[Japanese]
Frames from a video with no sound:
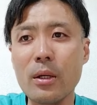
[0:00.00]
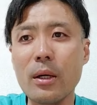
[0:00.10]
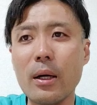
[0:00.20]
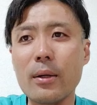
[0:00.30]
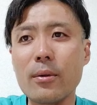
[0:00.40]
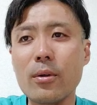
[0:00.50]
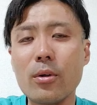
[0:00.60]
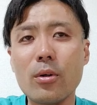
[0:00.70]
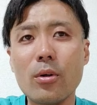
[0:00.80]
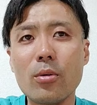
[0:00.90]
あ
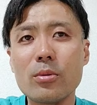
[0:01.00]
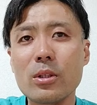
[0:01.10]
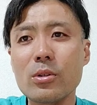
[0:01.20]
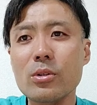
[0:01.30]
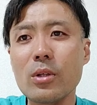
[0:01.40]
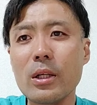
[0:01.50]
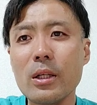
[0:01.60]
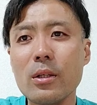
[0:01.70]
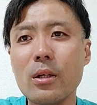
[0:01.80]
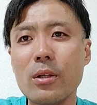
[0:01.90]
のお店の人が
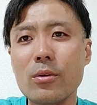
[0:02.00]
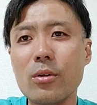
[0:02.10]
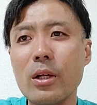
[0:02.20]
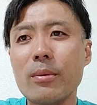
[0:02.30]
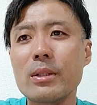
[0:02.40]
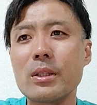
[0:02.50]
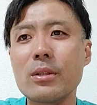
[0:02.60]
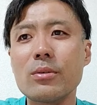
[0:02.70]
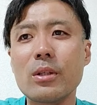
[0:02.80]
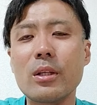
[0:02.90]
ねあのドライバーさん
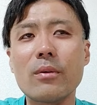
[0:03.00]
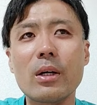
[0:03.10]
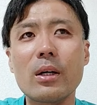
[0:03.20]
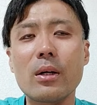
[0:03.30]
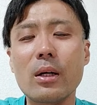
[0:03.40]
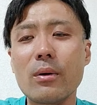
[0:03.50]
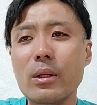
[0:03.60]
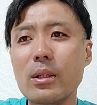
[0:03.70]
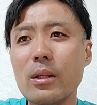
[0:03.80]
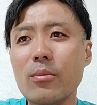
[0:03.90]
いるんで電話か代
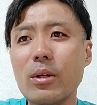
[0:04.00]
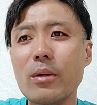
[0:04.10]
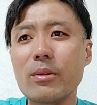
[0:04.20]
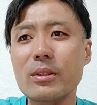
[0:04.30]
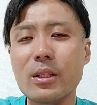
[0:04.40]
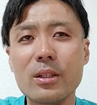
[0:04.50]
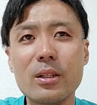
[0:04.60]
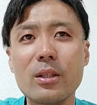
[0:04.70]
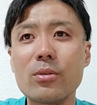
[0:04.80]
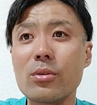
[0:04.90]
わってもらえますかっ
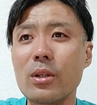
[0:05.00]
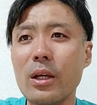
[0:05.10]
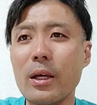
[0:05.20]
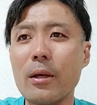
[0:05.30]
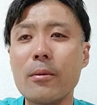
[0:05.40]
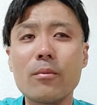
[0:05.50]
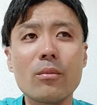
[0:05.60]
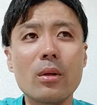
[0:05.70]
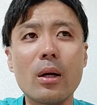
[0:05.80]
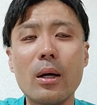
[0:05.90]
て言うて
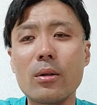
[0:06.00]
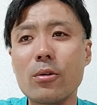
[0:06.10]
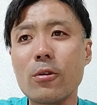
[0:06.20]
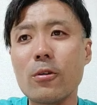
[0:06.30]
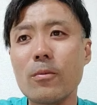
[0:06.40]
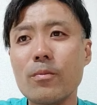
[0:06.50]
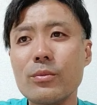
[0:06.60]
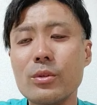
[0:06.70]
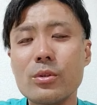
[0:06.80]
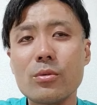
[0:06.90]
あの
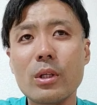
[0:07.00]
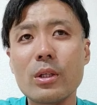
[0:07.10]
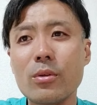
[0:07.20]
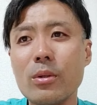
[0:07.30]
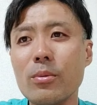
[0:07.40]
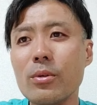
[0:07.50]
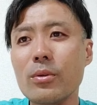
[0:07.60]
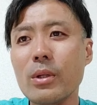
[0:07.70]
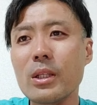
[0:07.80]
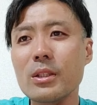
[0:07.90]
受話器をね僕に
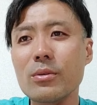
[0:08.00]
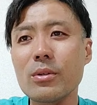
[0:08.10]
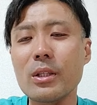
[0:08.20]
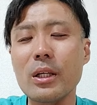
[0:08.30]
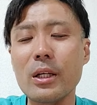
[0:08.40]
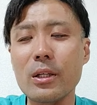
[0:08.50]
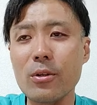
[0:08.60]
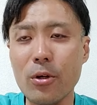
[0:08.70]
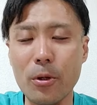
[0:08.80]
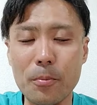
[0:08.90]
渡してくれたんやけ
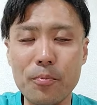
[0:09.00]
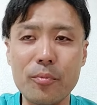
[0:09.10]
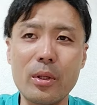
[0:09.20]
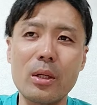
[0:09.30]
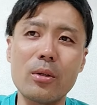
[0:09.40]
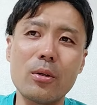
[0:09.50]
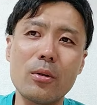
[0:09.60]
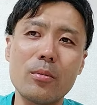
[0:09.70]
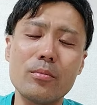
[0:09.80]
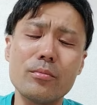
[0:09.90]
どあの